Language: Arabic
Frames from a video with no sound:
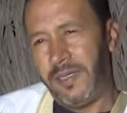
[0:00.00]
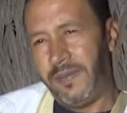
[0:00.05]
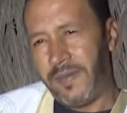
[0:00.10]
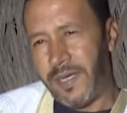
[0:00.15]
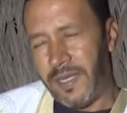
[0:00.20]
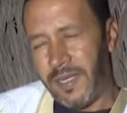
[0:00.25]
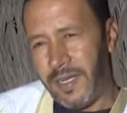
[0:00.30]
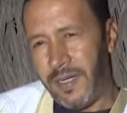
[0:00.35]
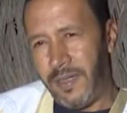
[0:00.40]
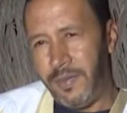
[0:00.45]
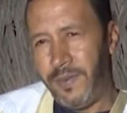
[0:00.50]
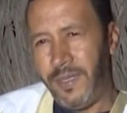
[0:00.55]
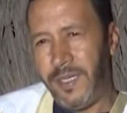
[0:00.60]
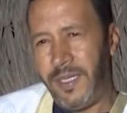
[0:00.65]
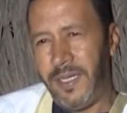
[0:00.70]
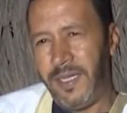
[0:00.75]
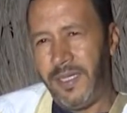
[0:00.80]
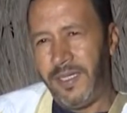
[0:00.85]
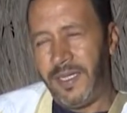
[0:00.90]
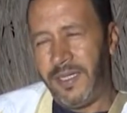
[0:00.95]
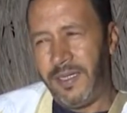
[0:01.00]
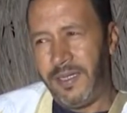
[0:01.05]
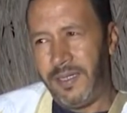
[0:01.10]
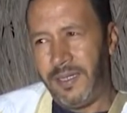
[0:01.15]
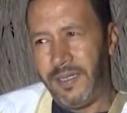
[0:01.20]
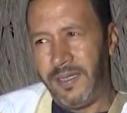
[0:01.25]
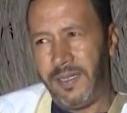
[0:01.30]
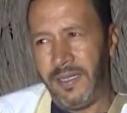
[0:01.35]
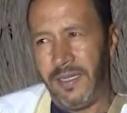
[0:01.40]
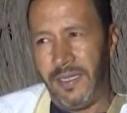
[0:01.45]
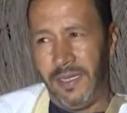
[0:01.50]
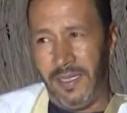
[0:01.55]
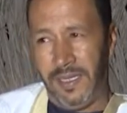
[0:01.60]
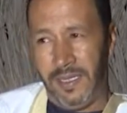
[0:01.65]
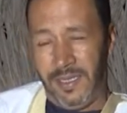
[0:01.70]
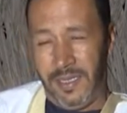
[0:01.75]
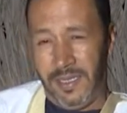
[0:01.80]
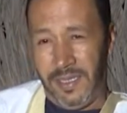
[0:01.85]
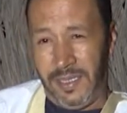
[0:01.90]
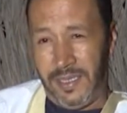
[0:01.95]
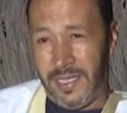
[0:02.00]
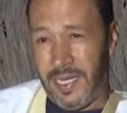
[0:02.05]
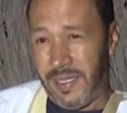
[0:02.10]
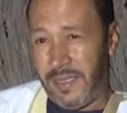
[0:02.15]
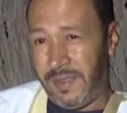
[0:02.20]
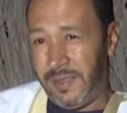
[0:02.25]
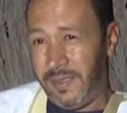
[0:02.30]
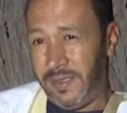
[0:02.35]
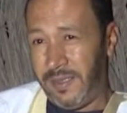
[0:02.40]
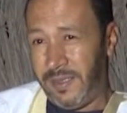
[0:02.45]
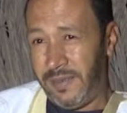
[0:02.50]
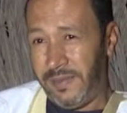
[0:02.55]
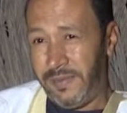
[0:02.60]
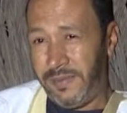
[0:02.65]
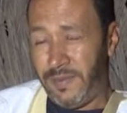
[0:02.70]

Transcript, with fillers: حفاظ على البيئه لان كانت آه،